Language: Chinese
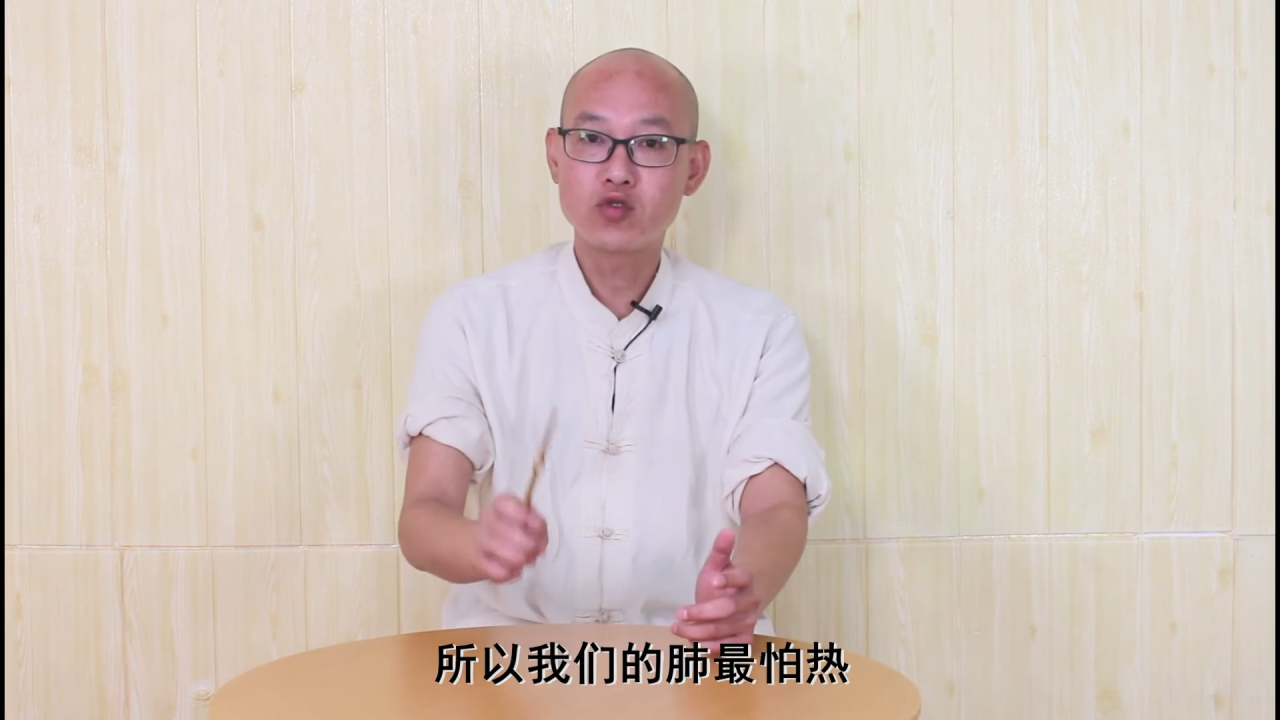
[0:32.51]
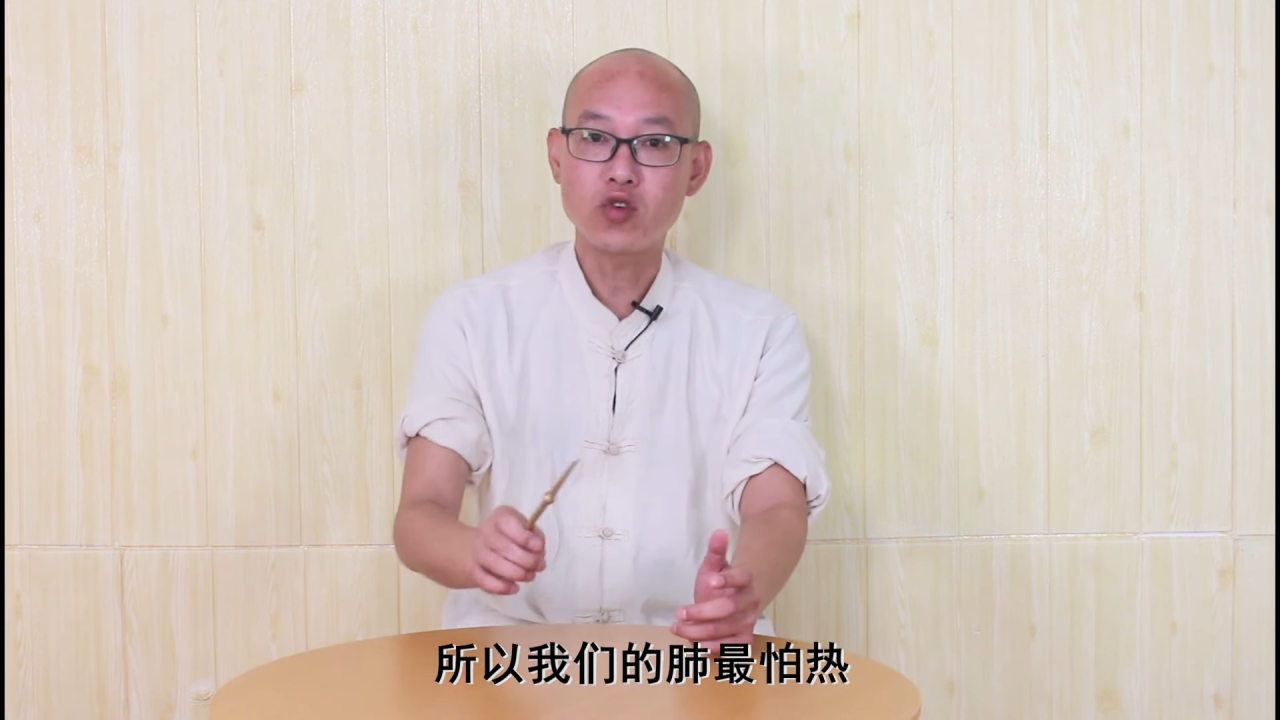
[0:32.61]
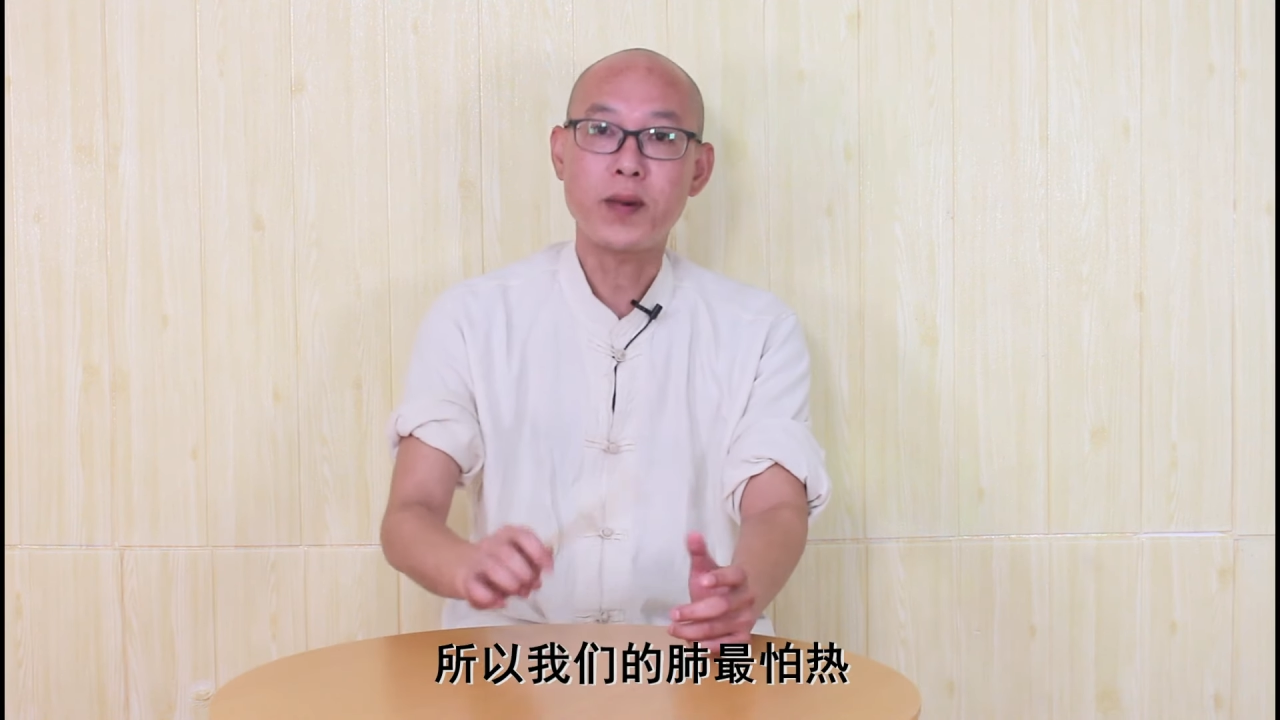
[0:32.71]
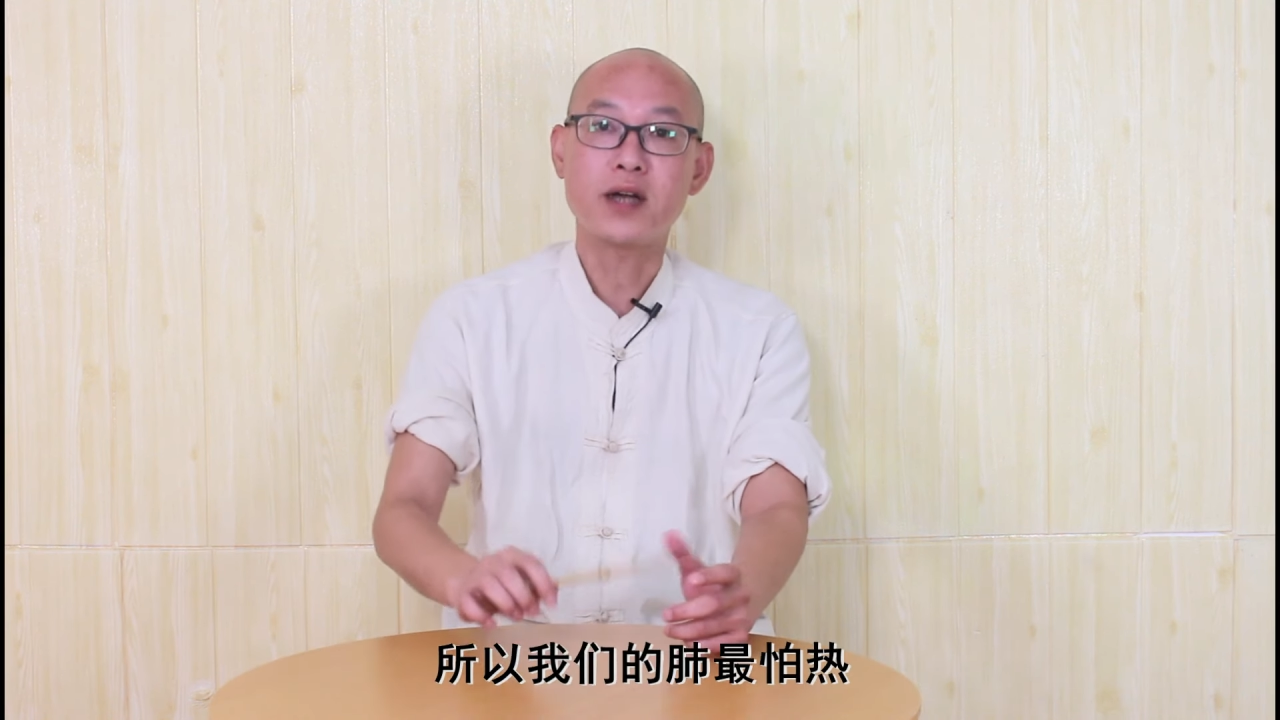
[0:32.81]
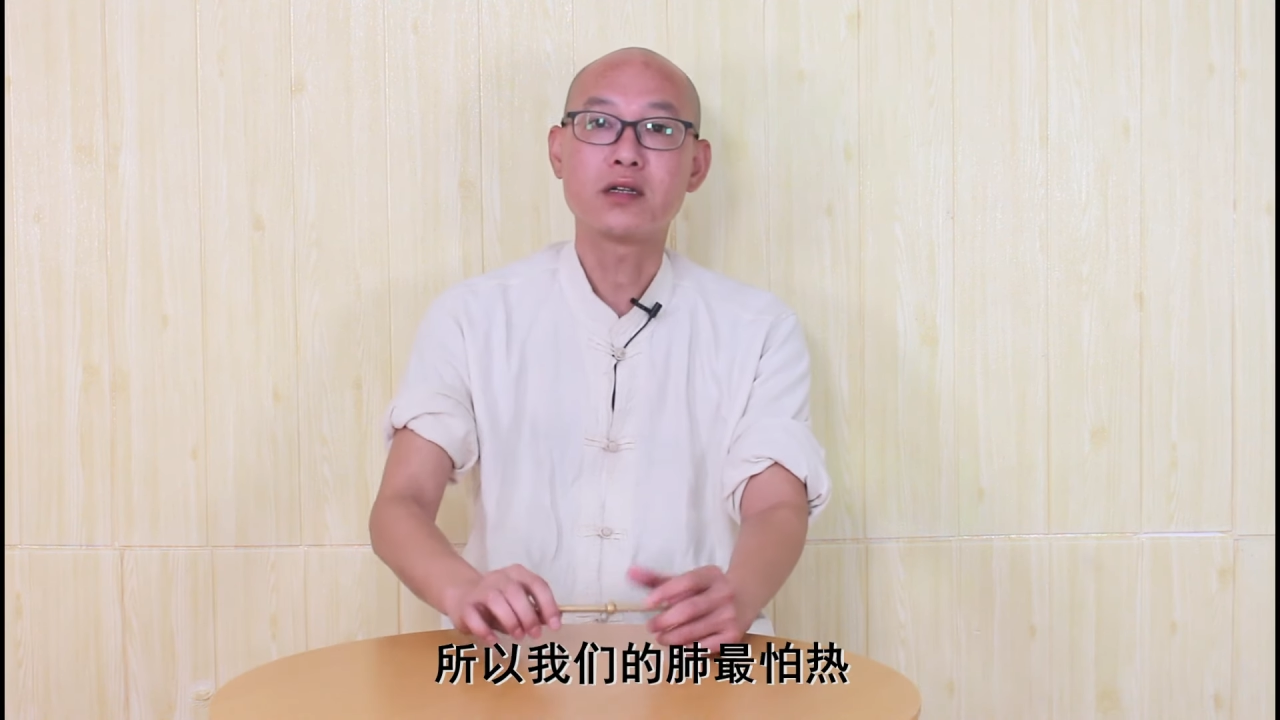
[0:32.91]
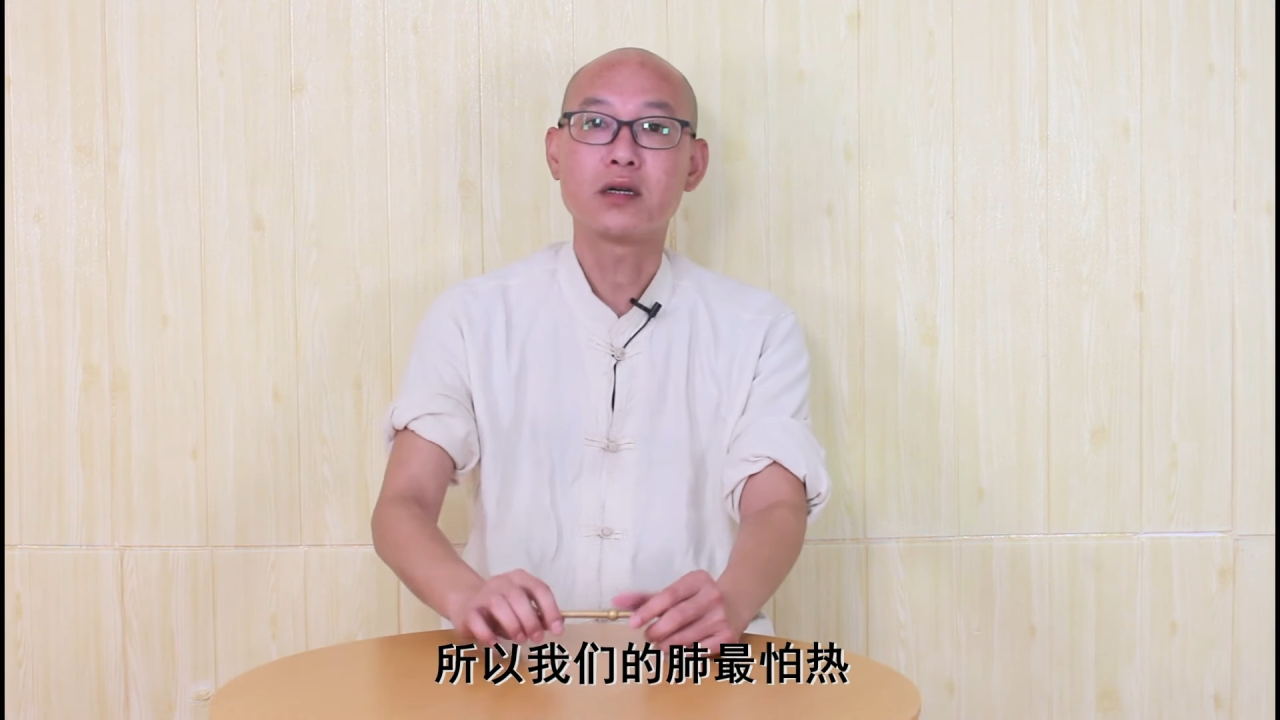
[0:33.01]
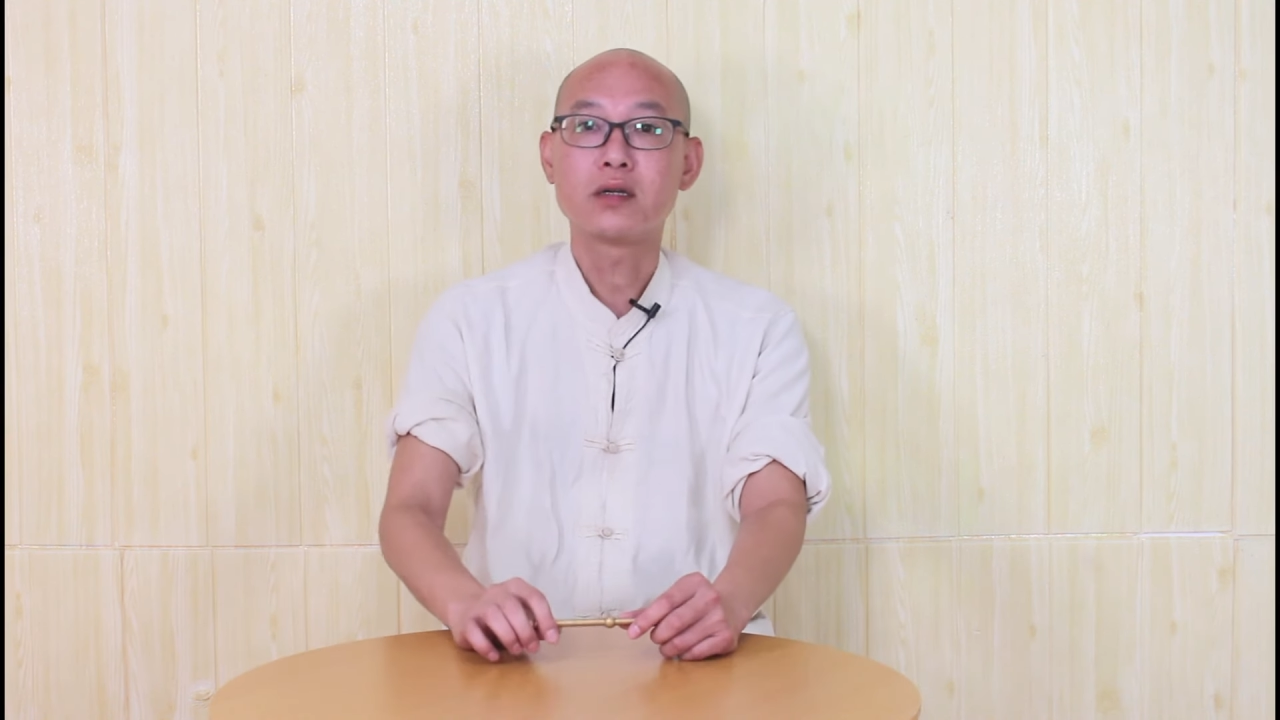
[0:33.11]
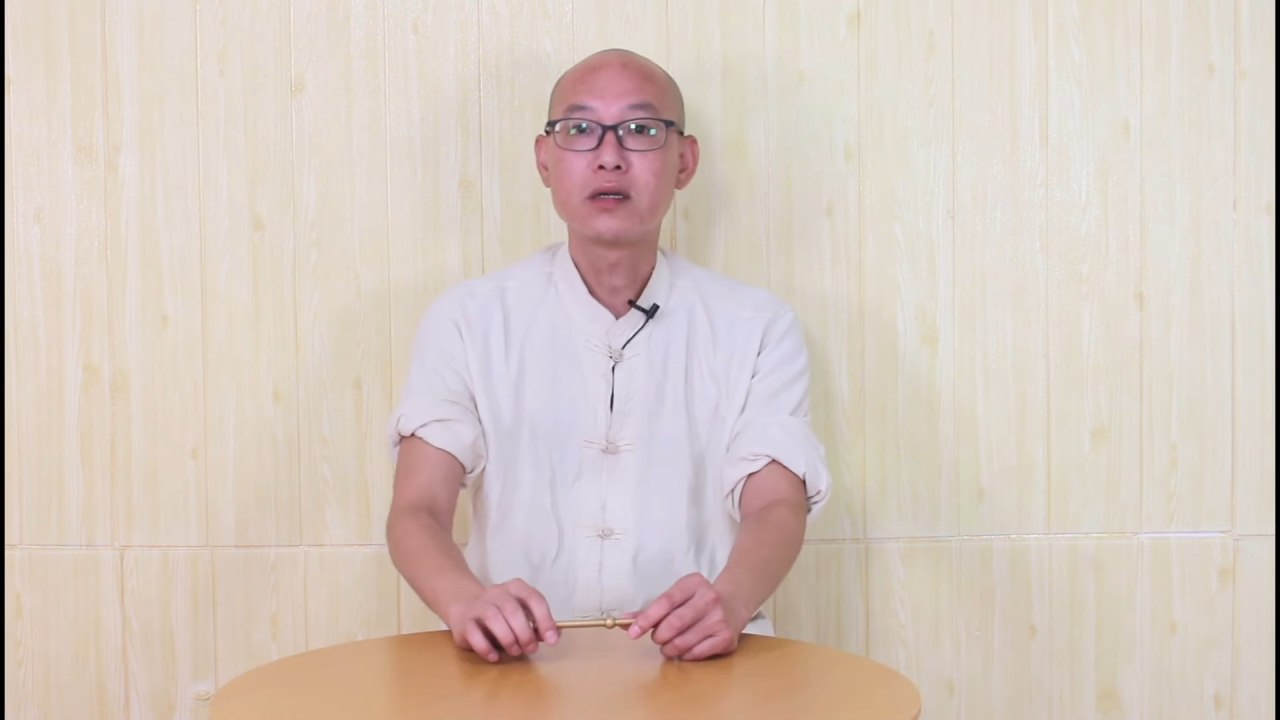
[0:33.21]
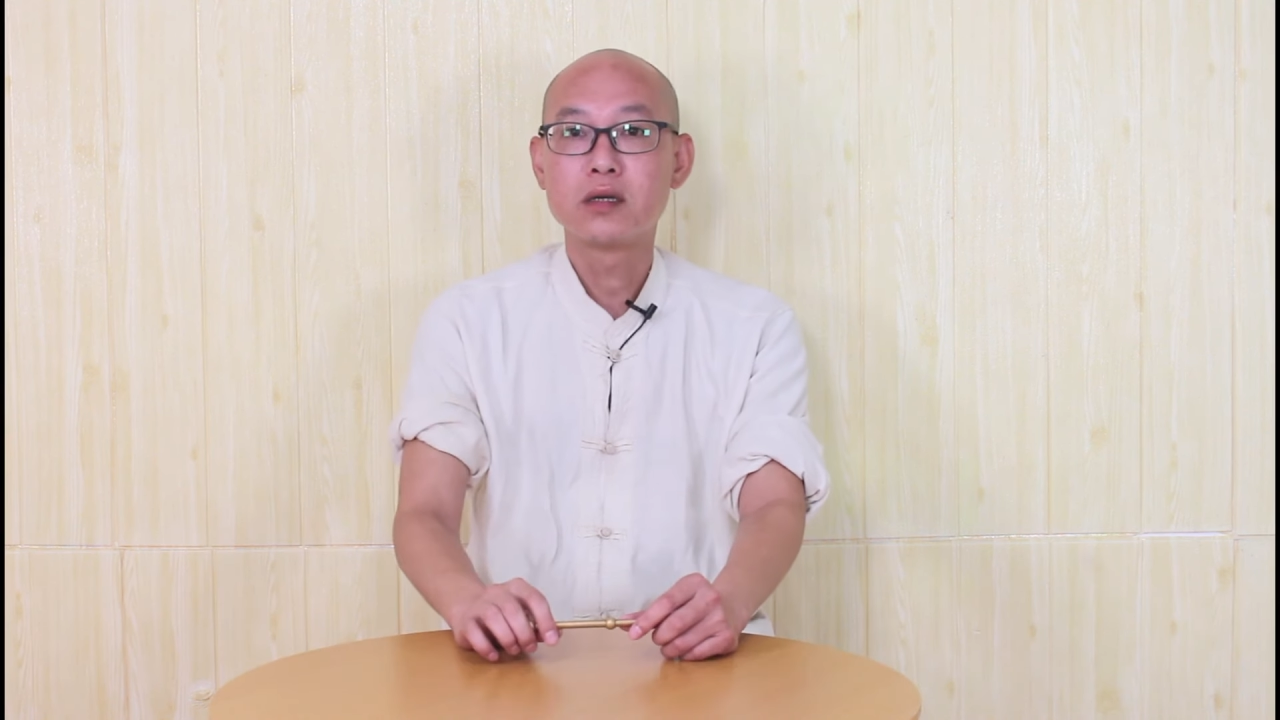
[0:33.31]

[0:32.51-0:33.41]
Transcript: 最怕热。